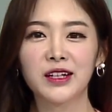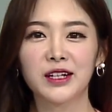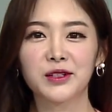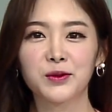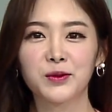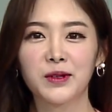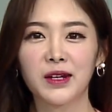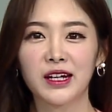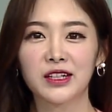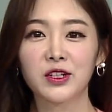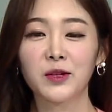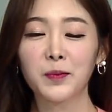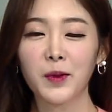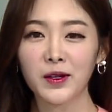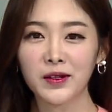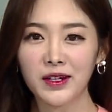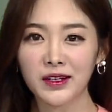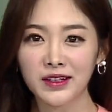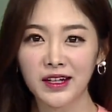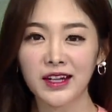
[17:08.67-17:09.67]
계속해서
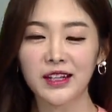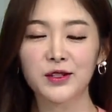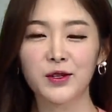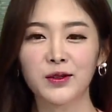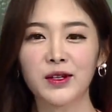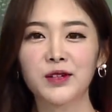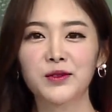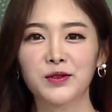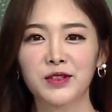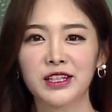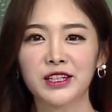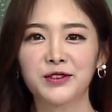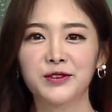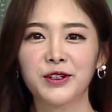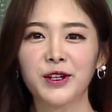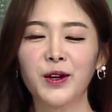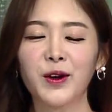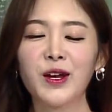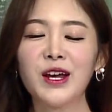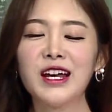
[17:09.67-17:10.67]
편하게 전화
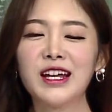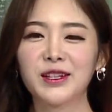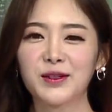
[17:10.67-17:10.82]
주시고요.